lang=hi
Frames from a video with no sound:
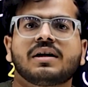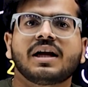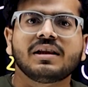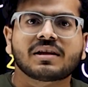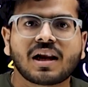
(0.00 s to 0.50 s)

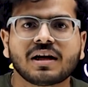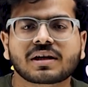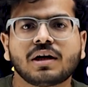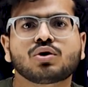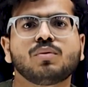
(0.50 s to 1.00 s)
टेंथ
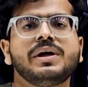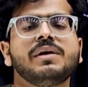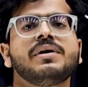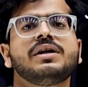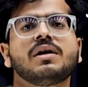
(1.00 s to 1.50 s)
क्लास का जो
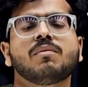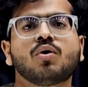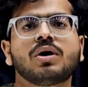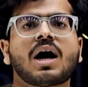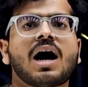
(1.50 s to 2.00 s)
मीन मीडियम
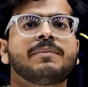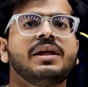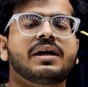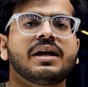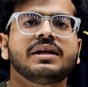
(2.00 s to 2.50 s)
मोड आप
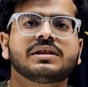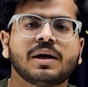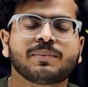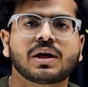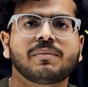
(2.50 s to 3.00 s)
देख रहे हैं इस
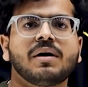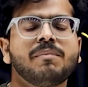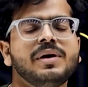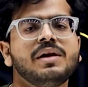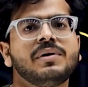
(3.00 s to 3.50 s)
चैप्टर में हम
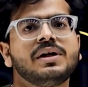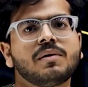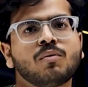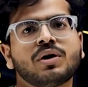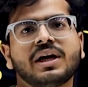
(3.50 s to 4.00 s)
मीन
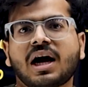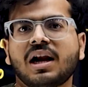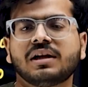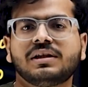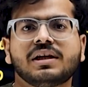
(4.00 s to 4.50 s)
मीडियम मोड
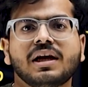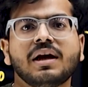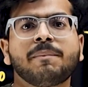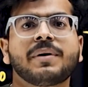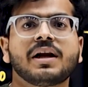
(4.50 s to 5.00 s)
निकालना
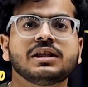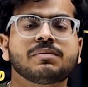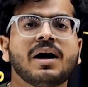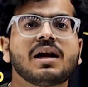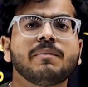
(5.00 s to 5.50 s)
सीखेंगे पर इस
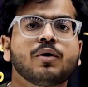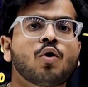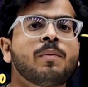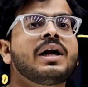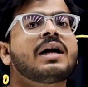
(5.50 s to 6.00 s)
बार हम
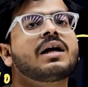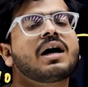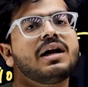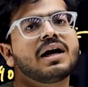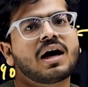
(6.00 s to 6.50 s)
ग्रुप्ड डाटा
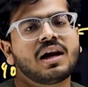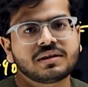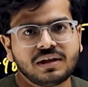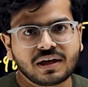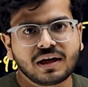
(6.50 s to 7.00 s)
का निकालना
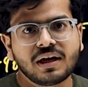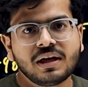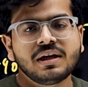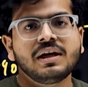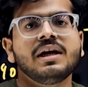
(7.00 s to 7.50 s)
सीखेंगे
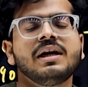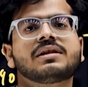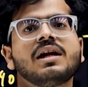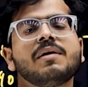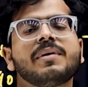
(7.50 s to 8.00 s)

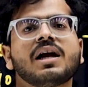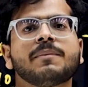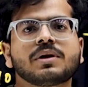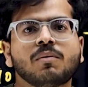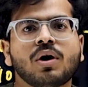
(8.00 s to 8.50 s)
इसीलिए मैंने
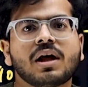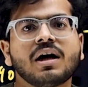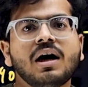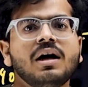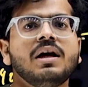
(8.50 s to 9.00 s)
आपसे बोला
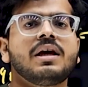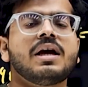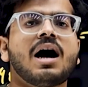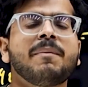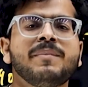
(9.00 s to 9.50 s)
था
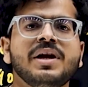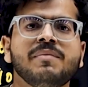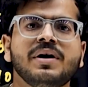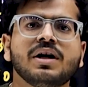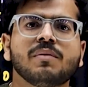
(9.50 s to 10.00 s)
कि आप मीन
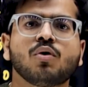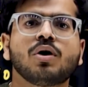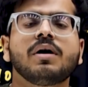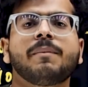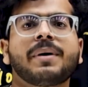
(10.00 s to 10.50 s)
मीडियन
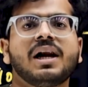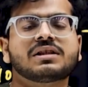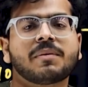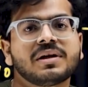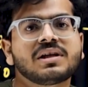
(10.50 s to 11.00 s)
मोड पहले
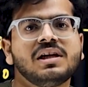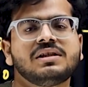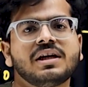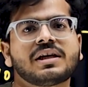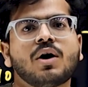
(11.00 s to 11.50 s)
समझ
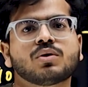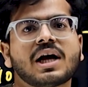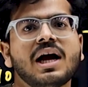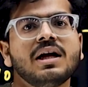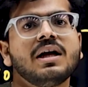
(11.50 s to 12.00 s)
लीजिए क्या
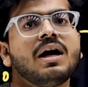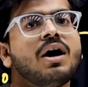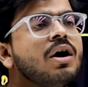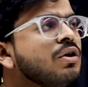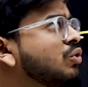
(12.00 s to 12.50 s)
होता है
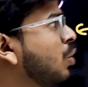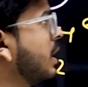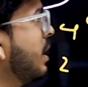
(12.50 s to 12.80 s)
जो